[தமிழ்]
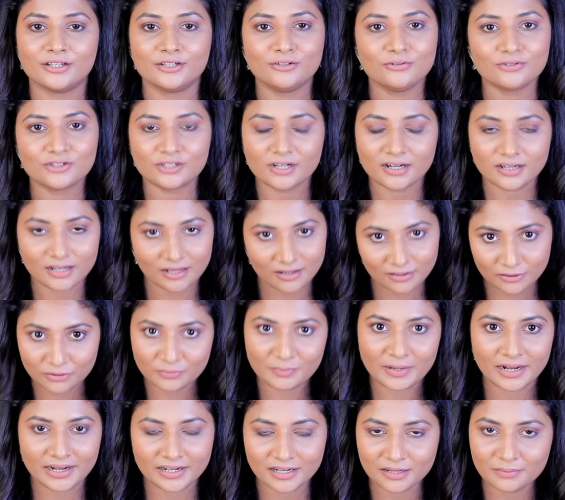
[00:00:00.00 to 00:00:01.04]
யூஸ்வலாக uh, நான் ஒரு
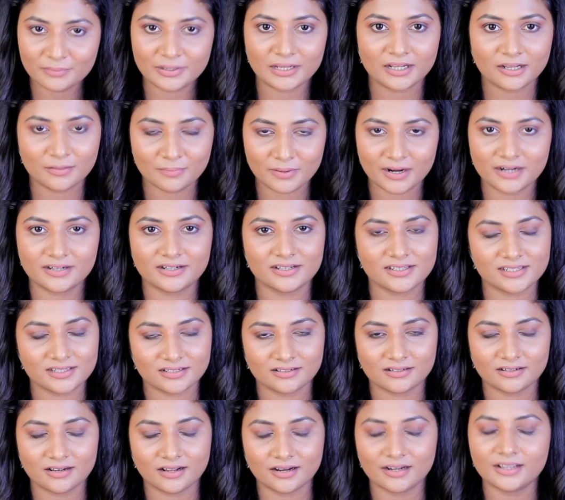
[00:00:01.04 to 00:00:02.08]
ப்ரைடல் மேக்கப்
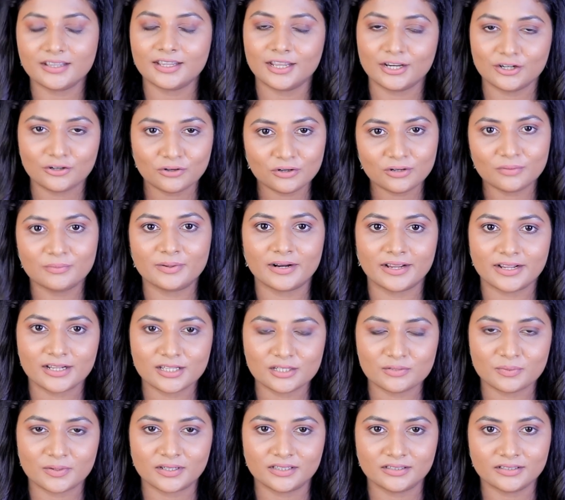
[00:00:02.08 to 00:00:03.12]
ஆர்டிஸ்ட்னால என்னோடய
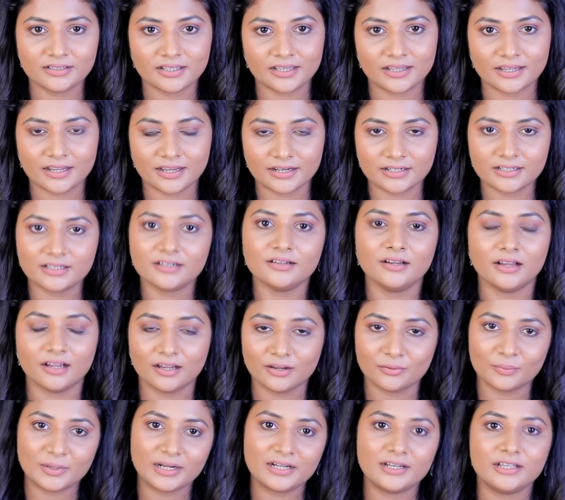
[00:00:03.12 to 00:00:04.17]
பிரைட்ஸ் வந்து என்கிட்ட
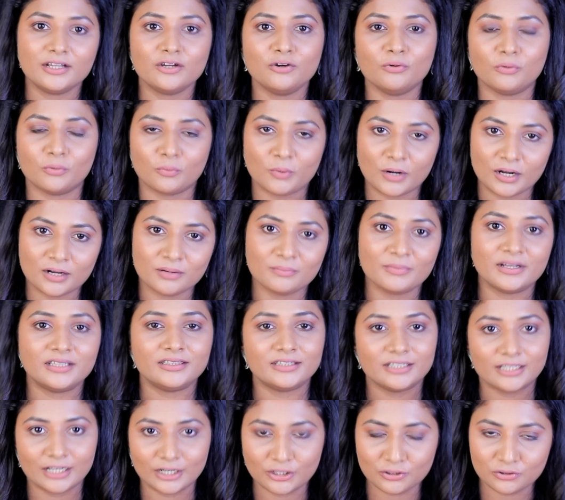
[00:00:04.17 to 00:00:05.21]
வெட்டிங்க்கு uh, ஒரு ஒன்
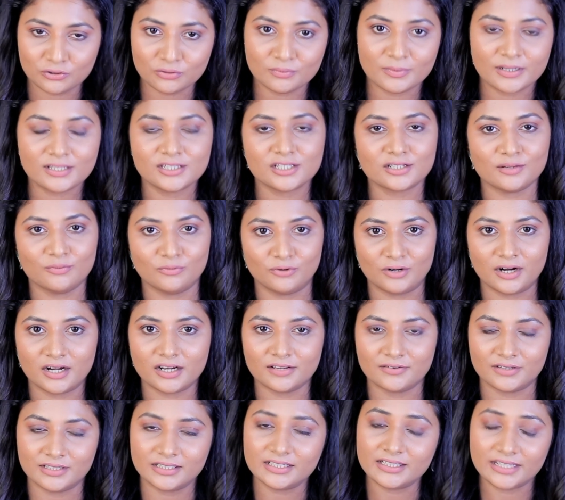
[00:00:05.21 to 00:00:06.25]
மந்த் இல்லை டூ மந்த்ஸ்க்கு முன்னாடி
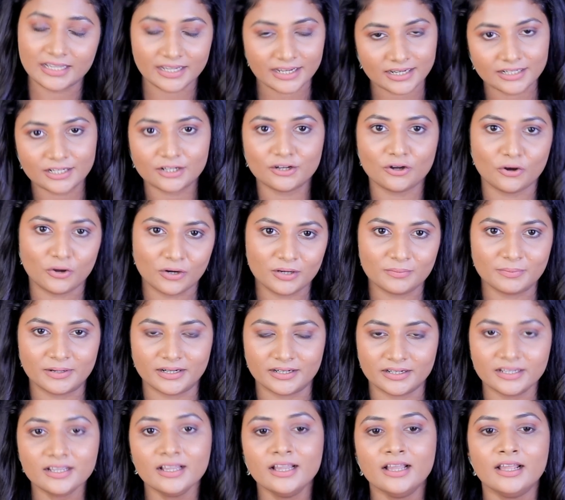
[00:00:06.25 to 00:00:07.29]
வந்து என்கிட்ட கால்
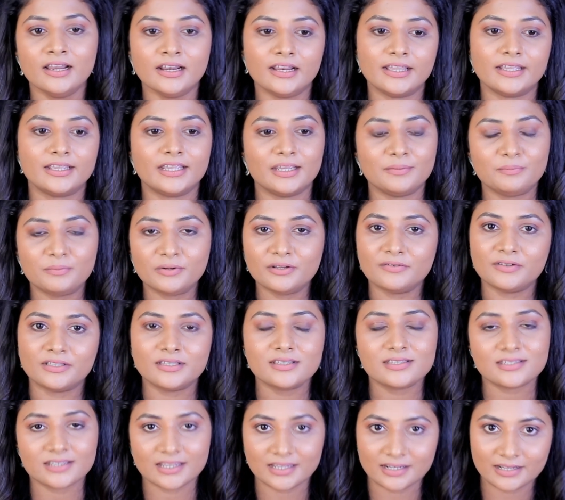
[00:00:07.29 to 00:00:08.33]
பண்ணி லைக் எப்படி
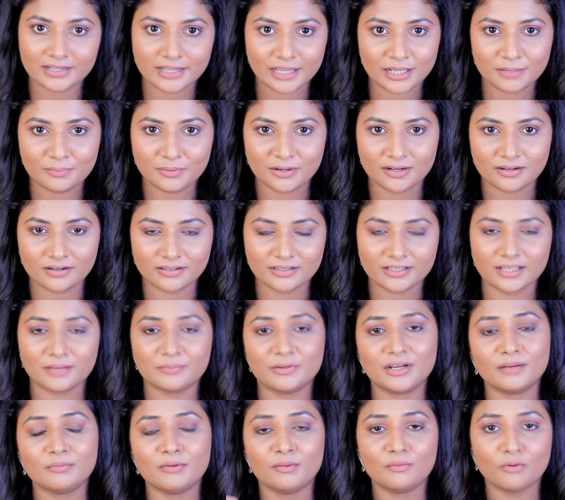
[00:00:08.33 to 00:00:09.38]
வந்து ஸ்கின் கேர் பண்ணுறது
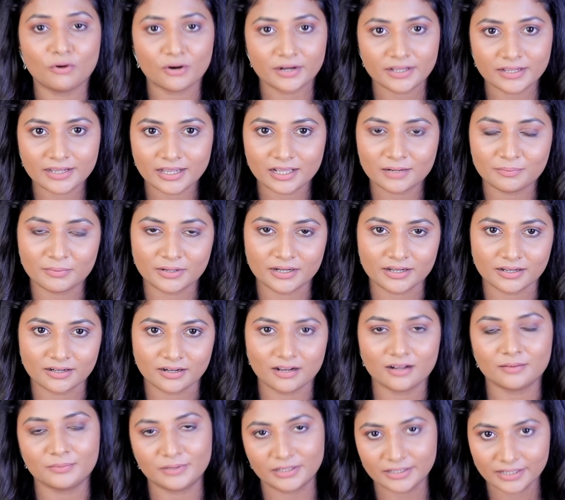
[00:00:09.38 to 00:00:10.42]
எப்படி நம்ம பாடி கேர்
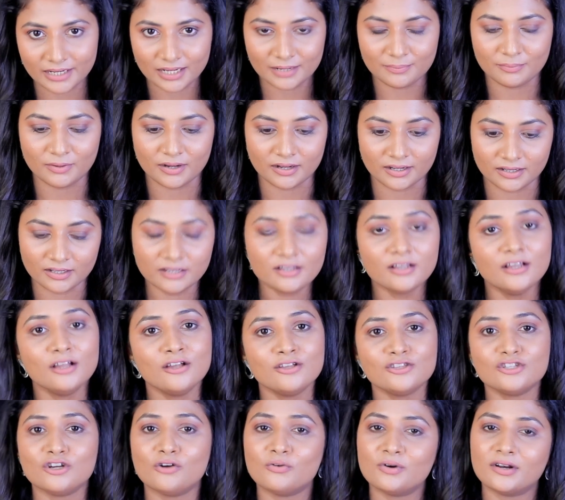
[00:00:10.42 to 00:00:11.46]
பண்ணிக்கலாம் அப்படின்னு கேட்பாங்க
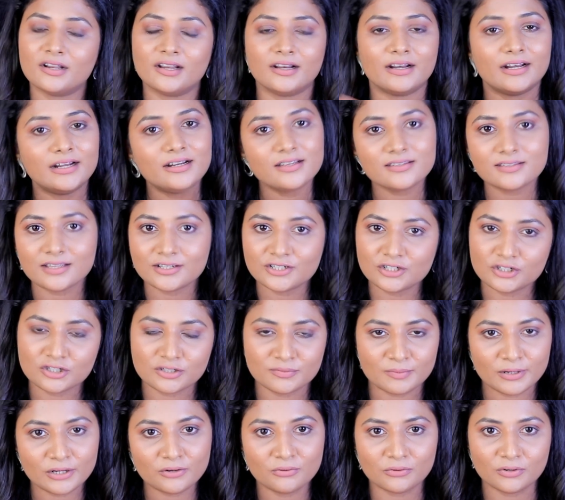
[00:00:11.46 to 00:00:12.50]
ஸோ அவங்களுக்கு நான் ரெண்டு
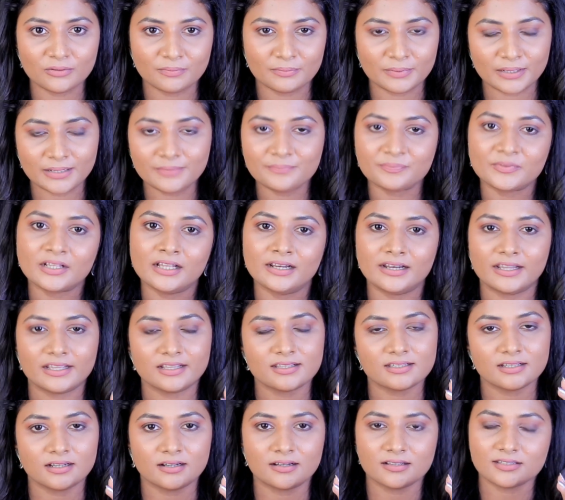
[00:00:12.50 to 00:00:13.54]
சஜஷனுமே கொடுப்பேன்
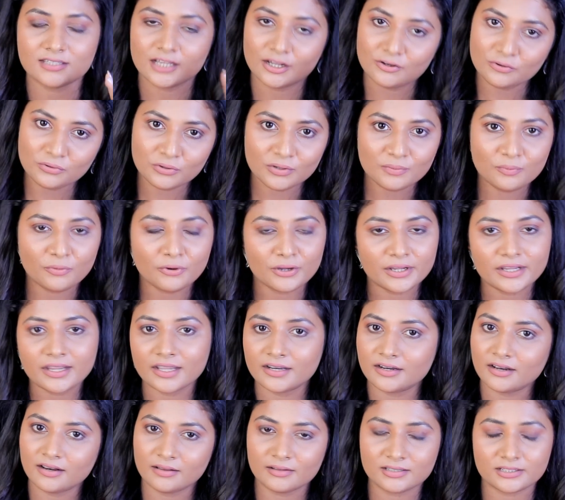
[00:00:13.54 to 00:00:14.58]
லைக் சலூன் uh, போய்க்கு
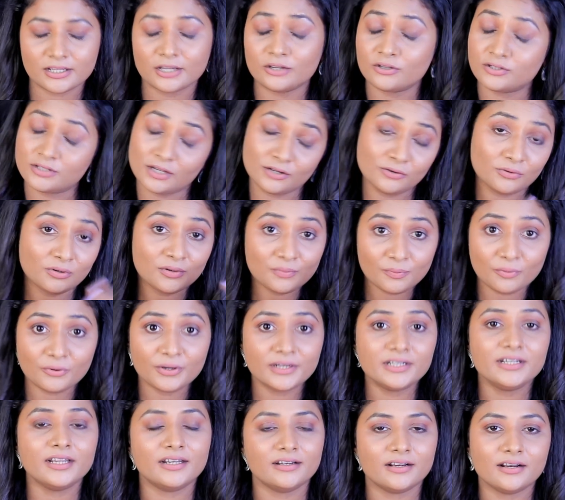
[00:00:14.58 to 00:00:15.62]
என்ன சலூன்
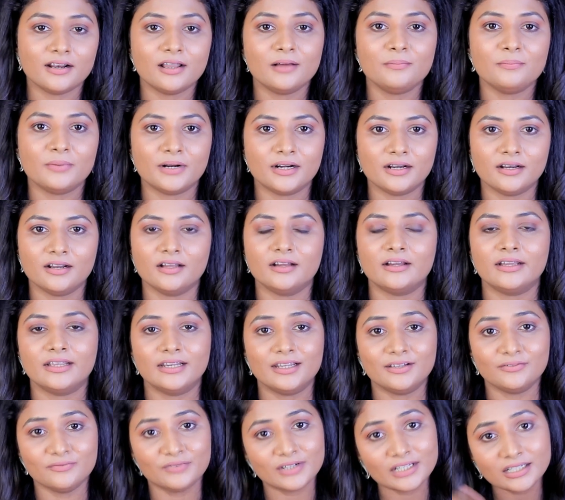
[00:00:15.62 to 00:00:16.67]
போயிட்டு என்னெல்லாம் பண்ணலாம்
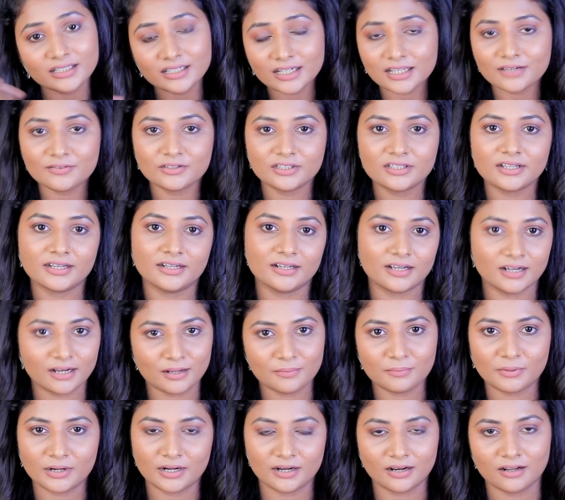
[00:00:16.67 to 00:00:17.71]
இல்லை வீட்லேயே வந்து
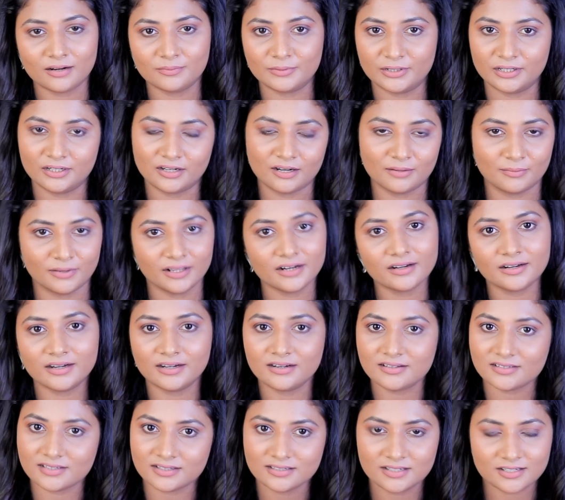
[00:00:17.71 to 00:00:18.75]
என்னெல்லாம் பண்ணலாம் அப்படின்ற மாதிரி
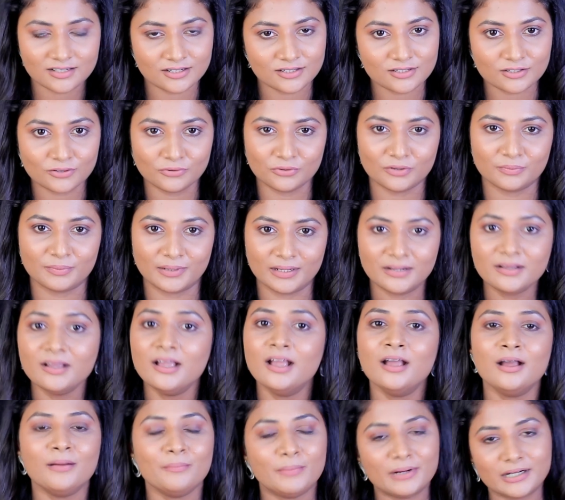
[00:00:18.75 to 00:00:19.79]
ரெண்டு சஜஷன்ஸ் கொடுப்பேன்
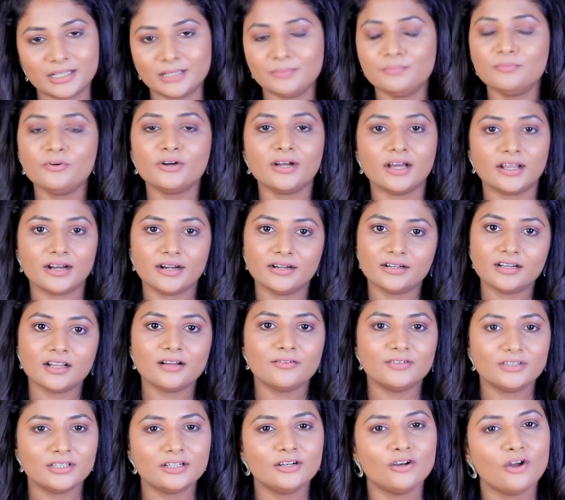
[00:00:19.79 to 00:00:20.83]
பட் இப்போ
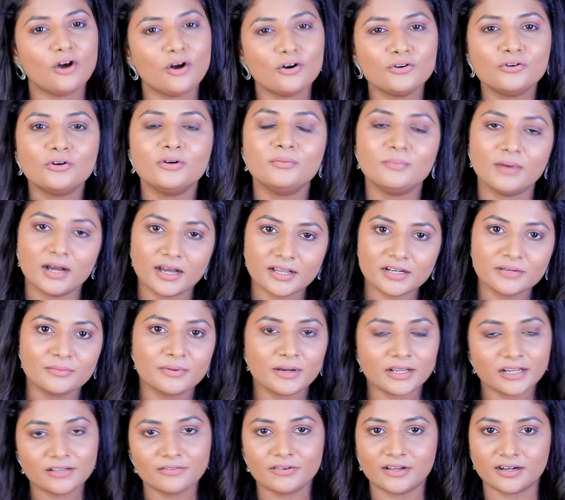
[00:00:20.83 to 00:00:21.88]
கரண்ட்டாக வந்து லாக்டவுன் மாறி
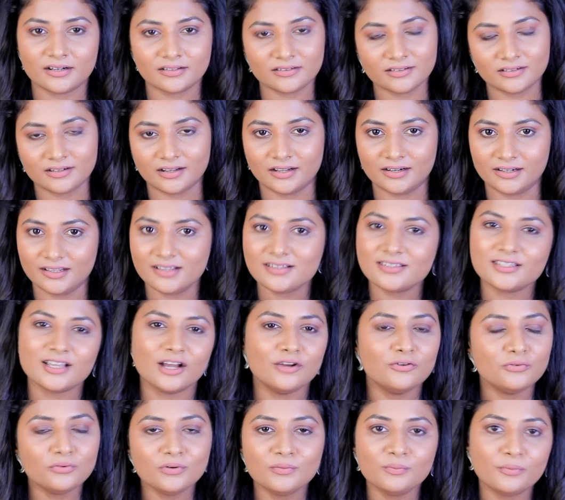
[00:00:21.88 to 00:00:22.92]
மாறி வர்றதுனால
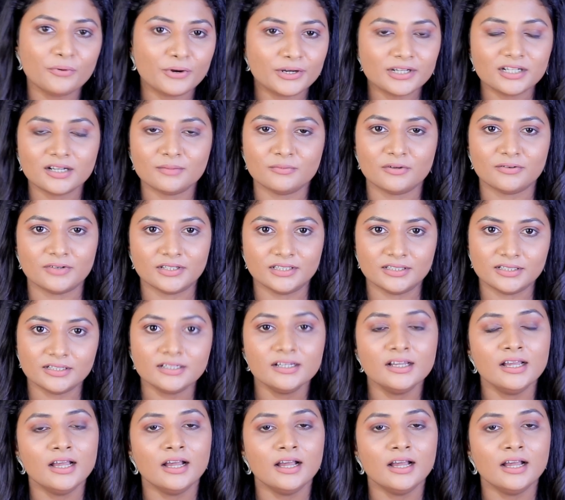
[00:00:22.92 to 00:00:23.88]
சலூன் போயிட்டு நம்ம வந்து